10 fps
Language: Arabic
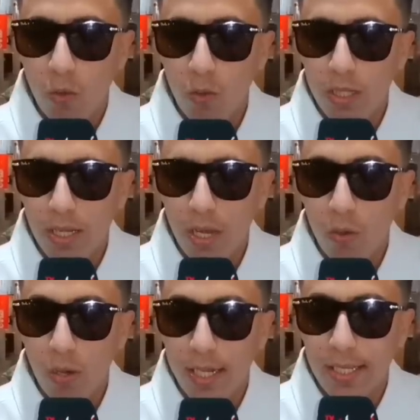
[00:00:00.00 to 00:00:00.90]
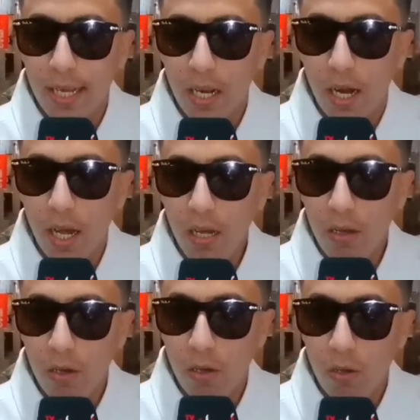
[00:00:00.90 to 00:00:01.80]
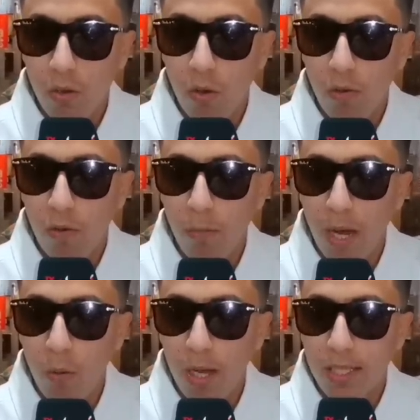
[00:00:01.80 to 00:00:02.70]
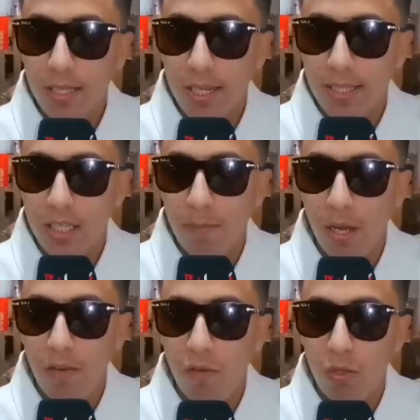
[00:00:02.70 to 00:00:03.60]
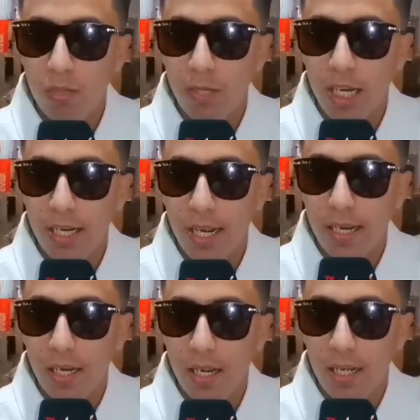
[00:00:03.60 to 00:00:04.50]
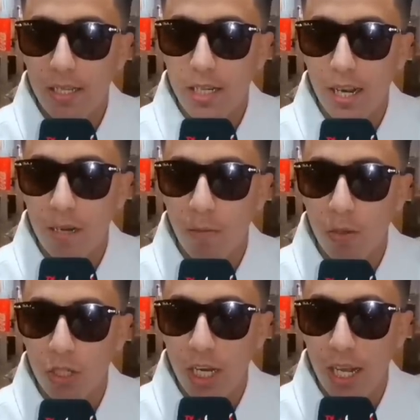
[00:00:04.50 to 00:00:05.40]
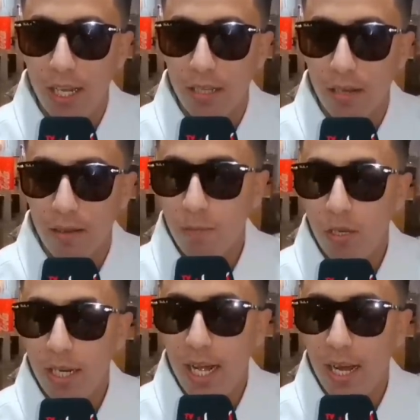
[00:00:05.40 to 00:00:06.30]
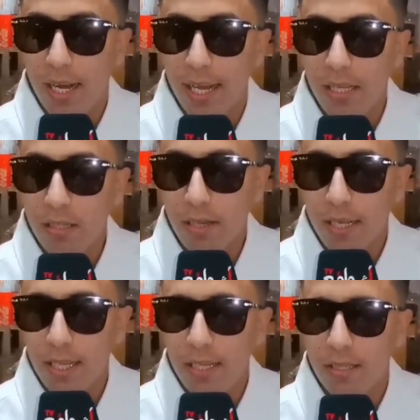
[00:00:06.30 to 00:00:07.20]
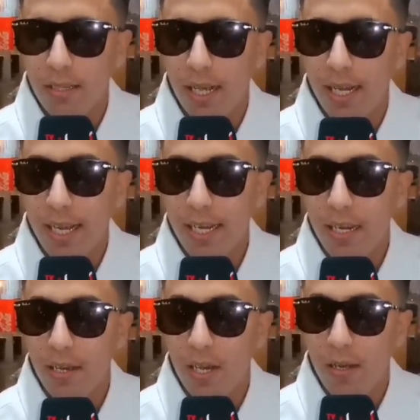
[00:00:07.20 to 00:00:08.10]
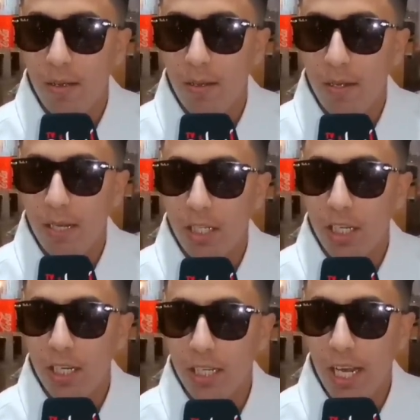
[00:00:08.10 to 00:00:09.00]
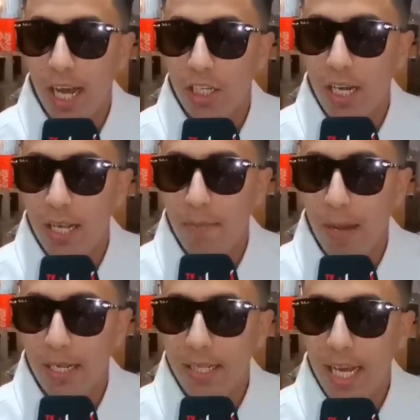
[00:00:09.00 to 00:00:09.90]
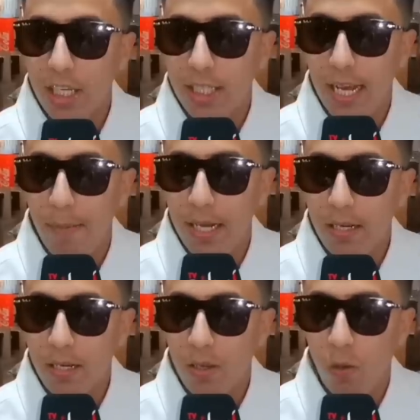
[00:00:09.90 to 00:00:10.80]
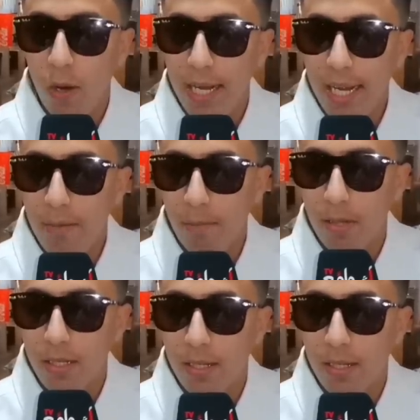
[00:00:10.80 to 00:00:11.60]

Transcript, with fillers: كنت كنقول خصني نقرا ومع الوقت خصني نجمع الفلوس باش انني ندير هذا البروجي هذا الحمد لله قريت خديت آه، يعني شي شي حاجه اللي ما عندهاش ثمن هو العلم